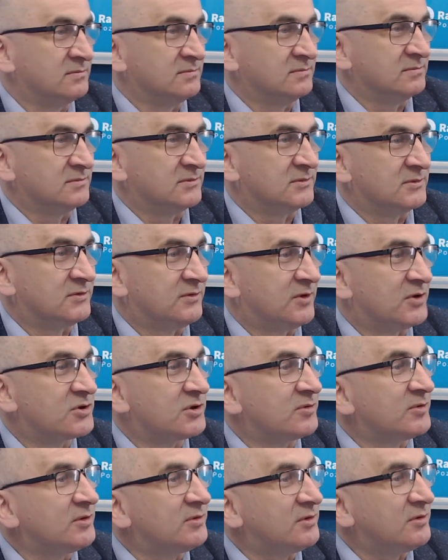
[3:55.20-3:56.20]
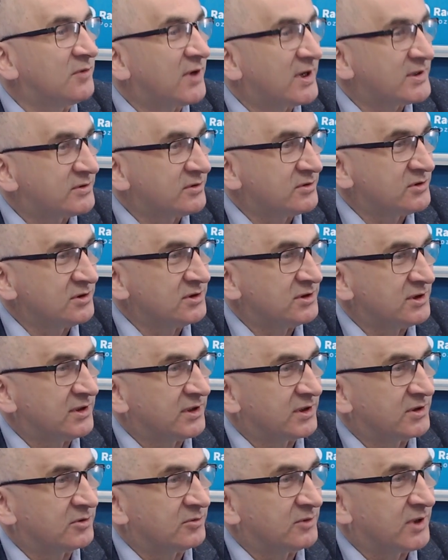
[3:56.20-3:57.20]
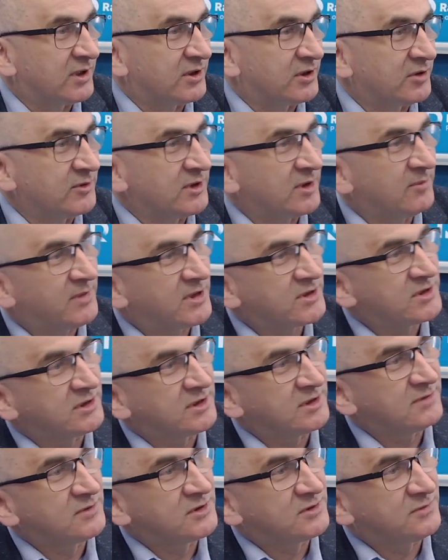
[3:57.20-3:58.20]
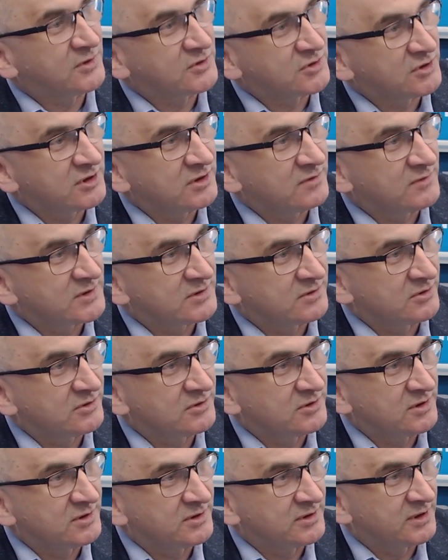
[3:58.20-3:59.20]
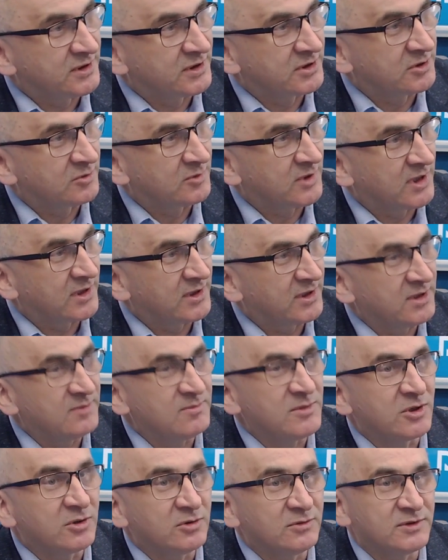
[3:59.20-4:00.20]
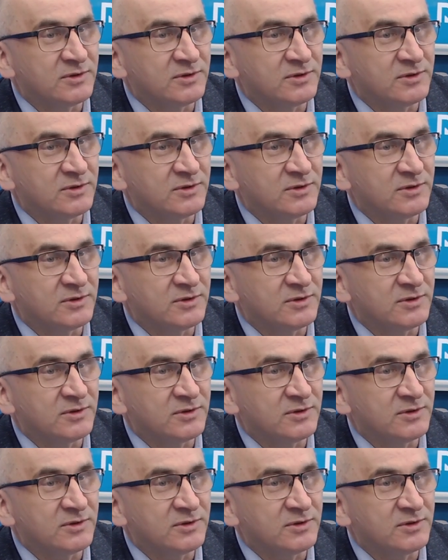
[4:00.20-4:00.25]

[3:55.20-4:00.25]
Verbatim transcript: tworzą nową własność intelektualną i na bazie tej wytworzonej własności intelektualnej my również